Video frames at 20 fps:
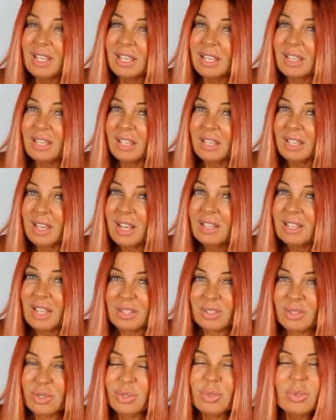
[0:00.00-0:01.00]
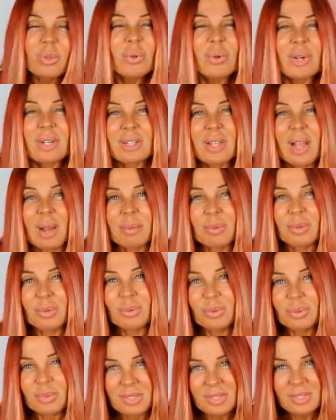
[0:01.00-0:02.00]
e adesso guardiamo
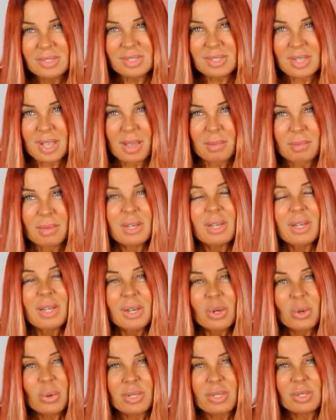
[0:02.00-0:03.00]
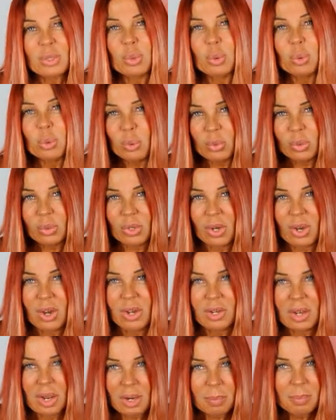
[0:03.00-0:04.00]
tutti insieme questo
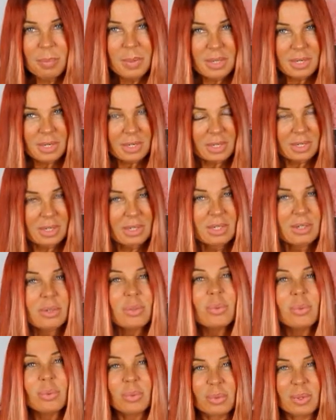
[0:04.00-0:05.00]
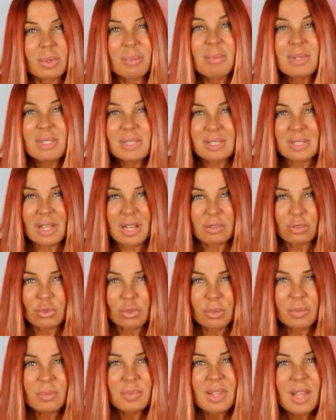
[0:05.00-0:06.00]
tutorial per eh, un
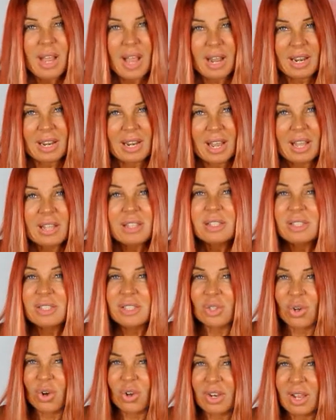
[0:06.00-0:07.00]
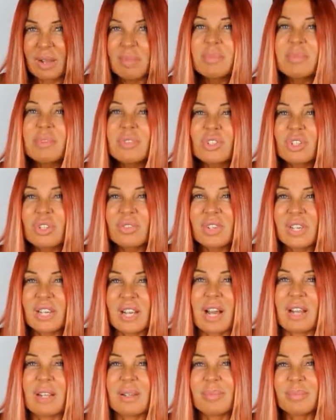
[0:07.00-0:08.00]
massaggio alla zona
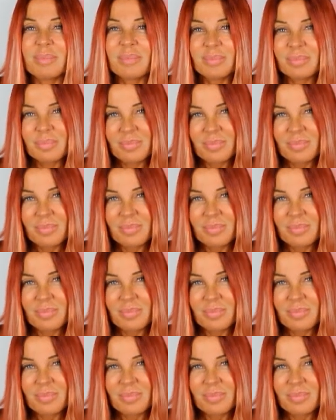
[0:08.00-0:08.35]
cervicale.